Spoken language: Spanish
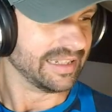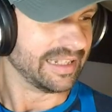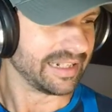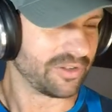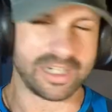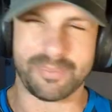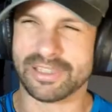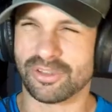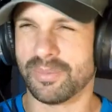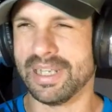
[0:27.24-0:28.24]
eh, con
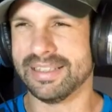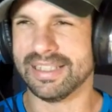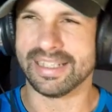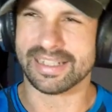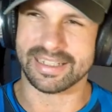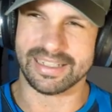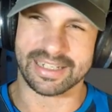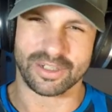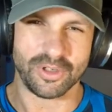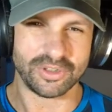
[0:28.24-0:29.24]
respecto a Blender y la
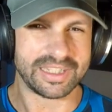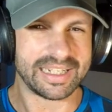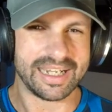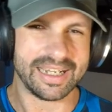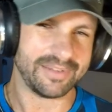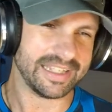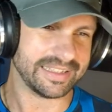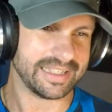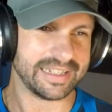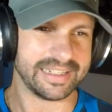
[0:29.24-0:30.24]
robótica,
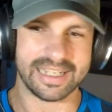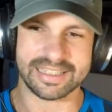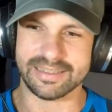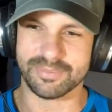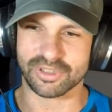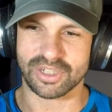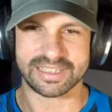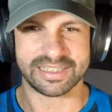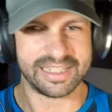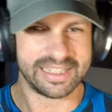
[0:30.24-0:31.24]
Blender y las impresoras
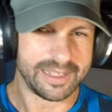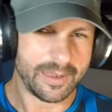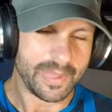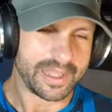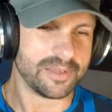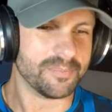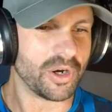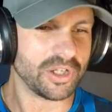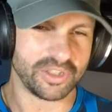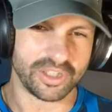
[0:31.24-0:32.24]
3D, y un
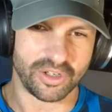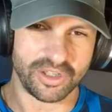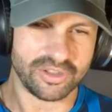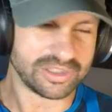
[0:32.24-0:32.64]
poquito de código